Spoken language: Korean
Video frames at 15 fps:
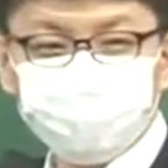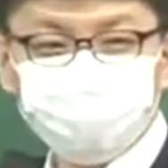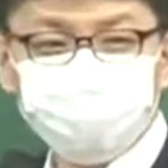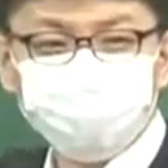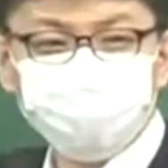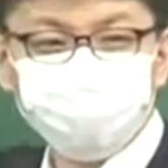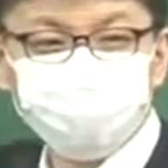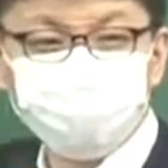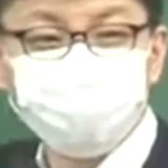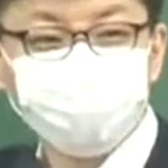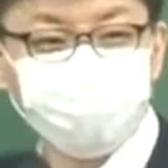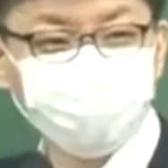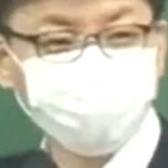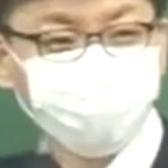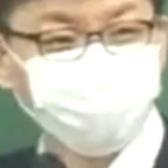설명을
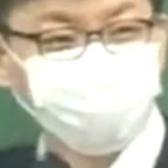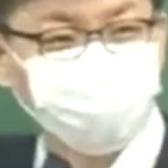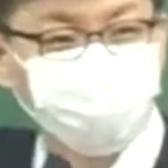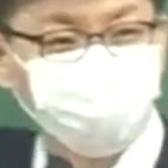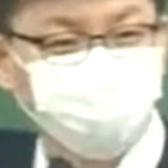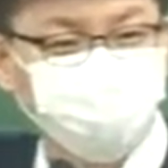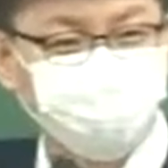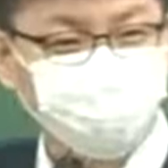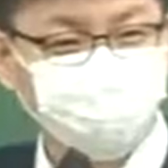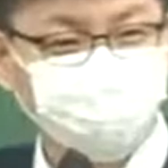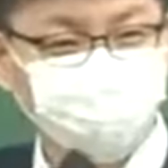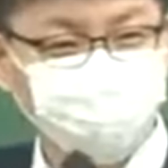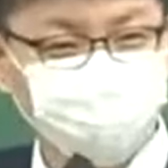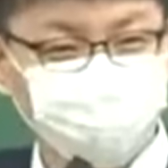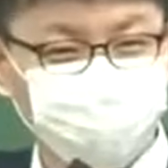적어놨어요. 이렇게
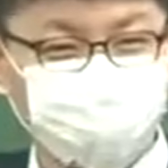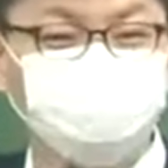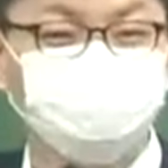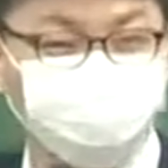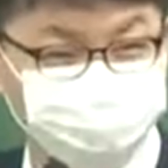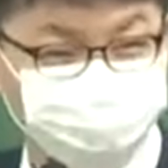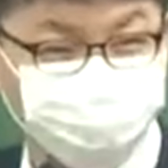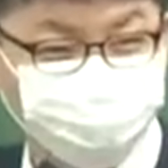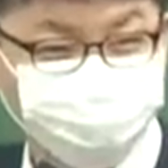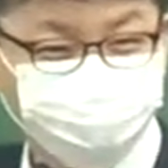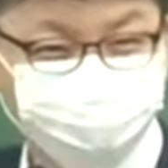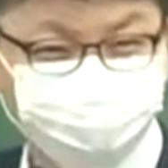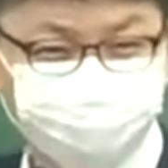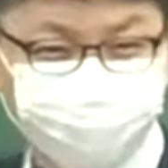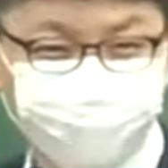이해되시나요?
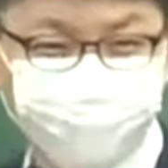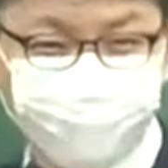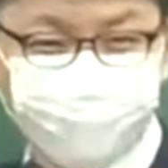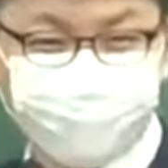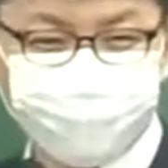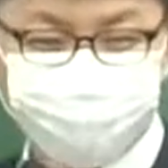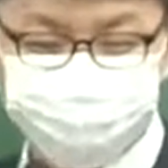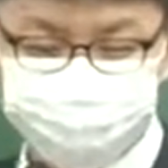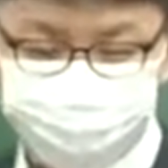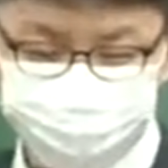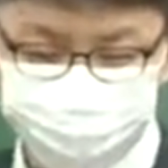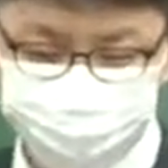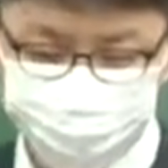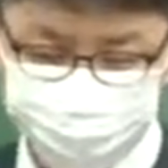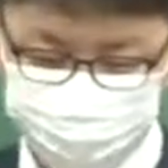
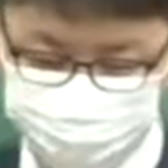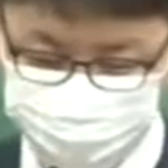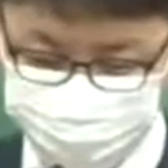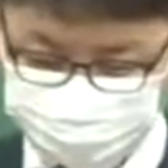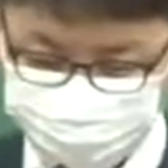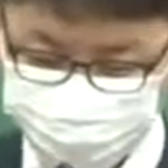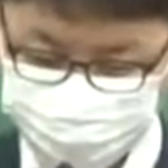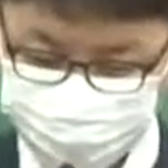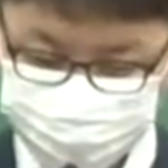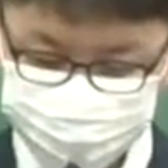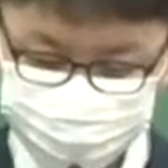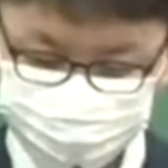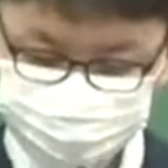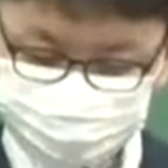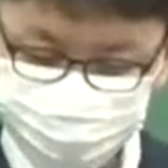그 중에 보시면 타자성
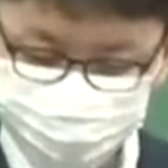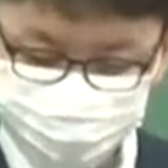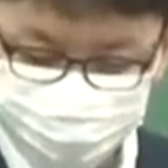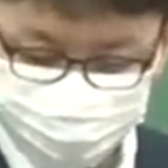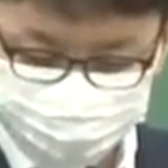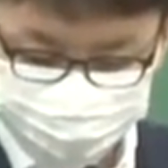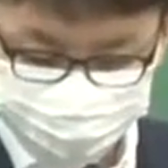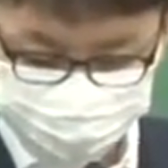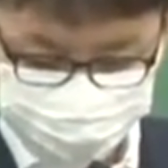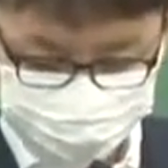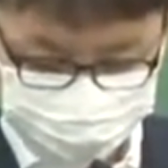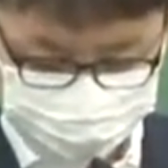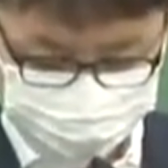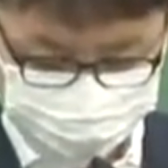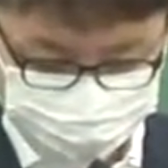이런 건 헷갈릴 게
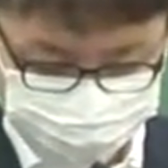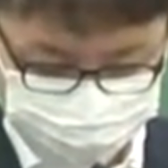없는데